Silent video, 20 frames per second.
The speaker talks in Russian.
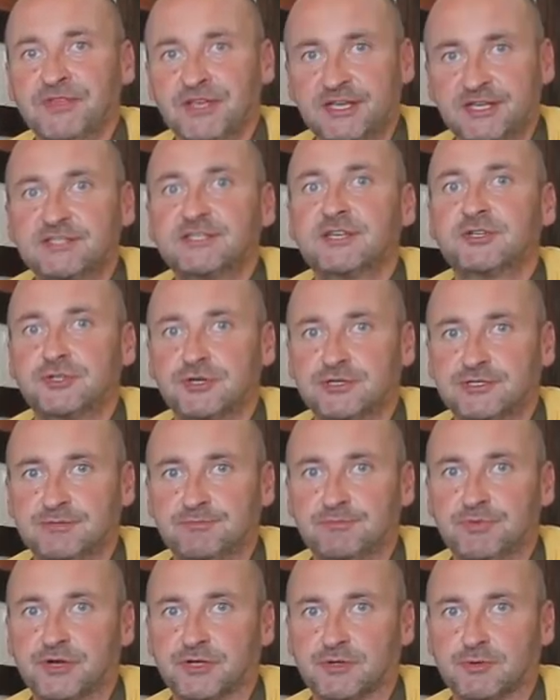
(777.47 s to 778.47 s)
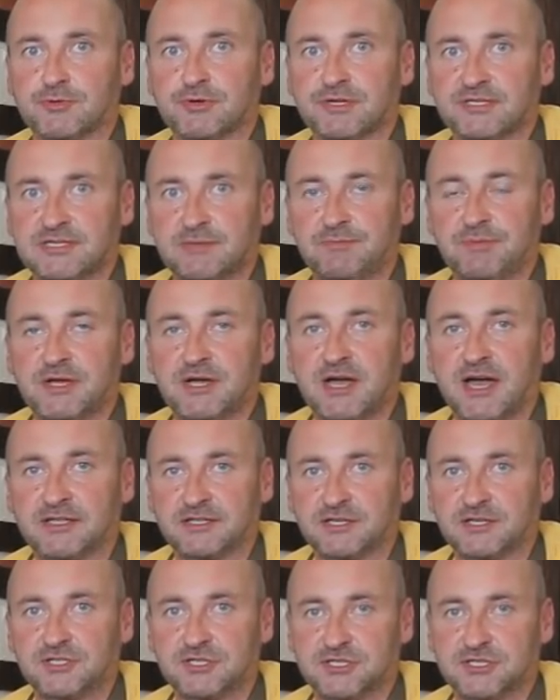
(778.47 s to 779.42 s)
и за счет температуры запекания.